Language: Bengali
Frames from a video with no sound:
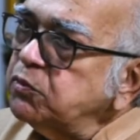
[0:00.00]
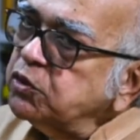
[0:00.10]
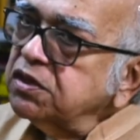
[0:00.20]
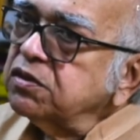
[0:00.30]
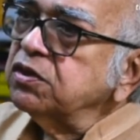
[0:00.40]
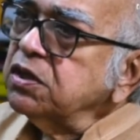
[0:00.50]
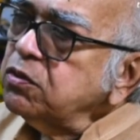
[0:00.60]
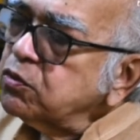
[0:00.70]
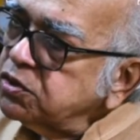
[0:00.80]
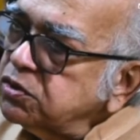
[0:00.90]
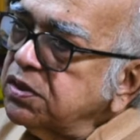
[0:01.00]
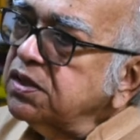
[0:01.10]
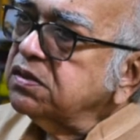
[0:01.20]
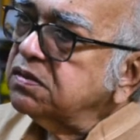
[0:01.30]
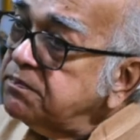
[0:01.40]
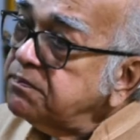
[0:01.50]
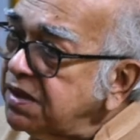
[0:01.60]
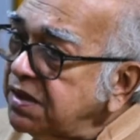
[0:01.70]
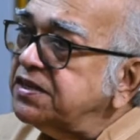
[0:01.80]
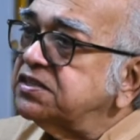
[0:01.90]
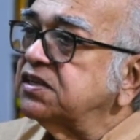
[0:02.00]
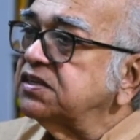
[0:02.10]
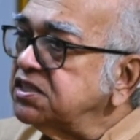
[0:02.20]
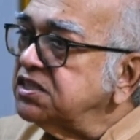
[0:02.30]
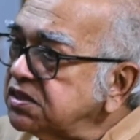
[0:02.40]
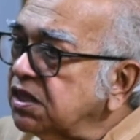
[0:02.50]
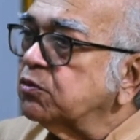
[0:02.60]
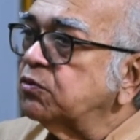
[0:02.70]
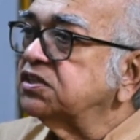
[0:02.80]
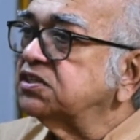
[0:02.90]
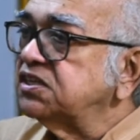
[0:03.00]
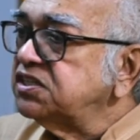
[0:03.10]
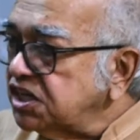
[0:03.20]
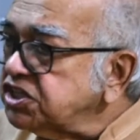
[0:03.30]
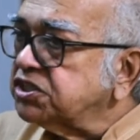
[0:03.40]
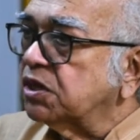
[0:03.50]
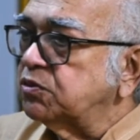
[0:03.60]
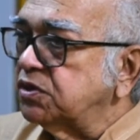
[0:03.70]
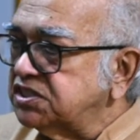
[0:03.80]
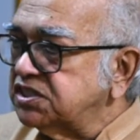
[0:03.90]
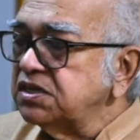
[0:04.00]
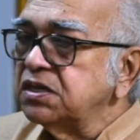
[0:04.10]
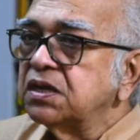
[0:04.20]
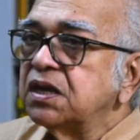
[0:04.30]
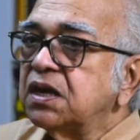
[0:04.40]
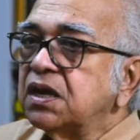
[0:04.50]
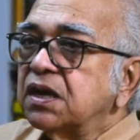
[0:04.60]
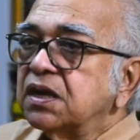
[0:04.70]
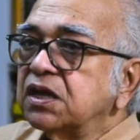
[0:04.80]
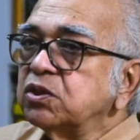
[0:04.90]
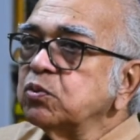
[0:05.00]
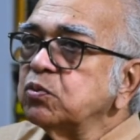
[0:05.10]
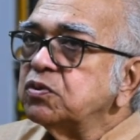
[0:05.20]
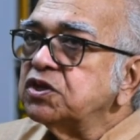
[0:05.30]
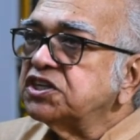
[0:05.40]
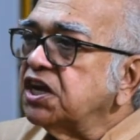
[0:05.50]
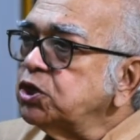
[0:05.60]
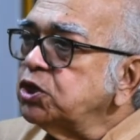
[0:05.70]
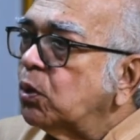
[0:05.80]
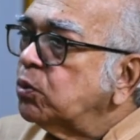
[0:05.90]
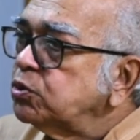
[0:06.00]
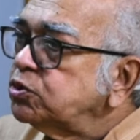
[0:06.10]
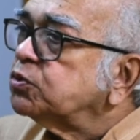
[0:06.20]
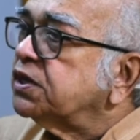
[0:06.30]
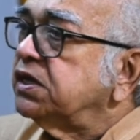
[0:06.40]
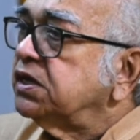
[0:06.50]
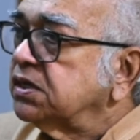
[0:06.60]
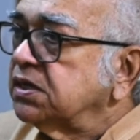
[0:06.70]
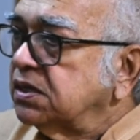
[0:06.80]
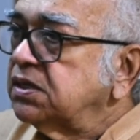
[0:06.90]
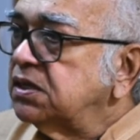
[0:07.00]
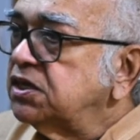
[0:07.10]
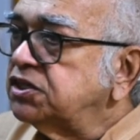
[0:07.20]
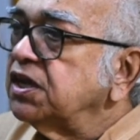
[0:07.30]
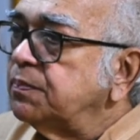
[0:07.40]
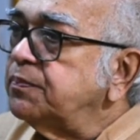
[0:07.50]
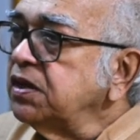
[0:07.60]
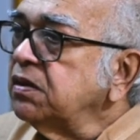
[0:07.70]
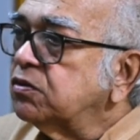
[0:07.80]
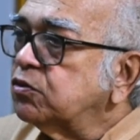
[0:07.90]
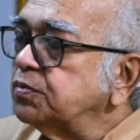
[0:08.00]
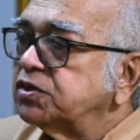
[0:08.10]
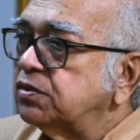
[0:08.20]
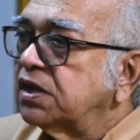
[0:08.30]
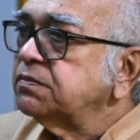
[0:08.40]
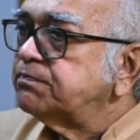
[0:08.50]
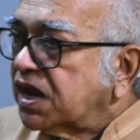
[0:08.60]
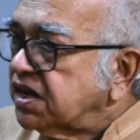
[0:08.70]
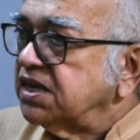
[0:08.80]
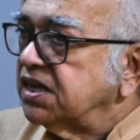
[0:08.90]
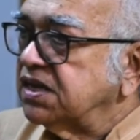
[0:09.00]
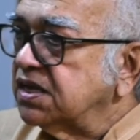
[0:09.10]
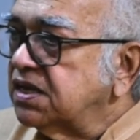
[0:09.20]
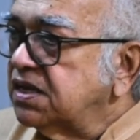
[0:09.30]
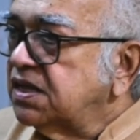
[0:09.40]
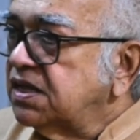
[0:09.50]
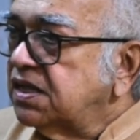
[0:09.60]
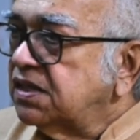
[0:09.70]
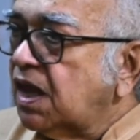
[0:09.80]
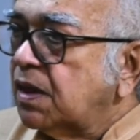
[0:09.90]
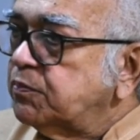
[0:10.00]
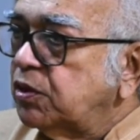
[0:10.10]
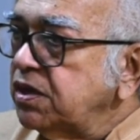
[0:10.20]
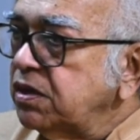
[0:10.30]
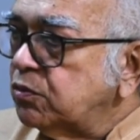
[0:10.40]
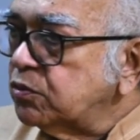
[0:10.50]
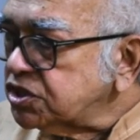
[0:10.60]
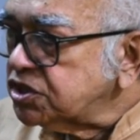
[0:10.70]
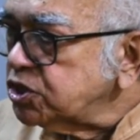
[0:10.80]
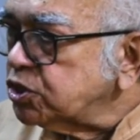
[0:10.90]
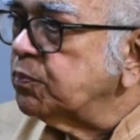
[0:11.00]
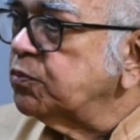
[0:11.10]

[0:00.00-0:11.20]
যে মুক্তির কথা রবীন্দ্রনাথ ভেবেছেন চিন্তা করেছেন চেষ্টা করেছেন কিন্তু সেই সহযোগী শিল্পী রবীন্দ্রনাথ পাননি তার ফলে ওর সেই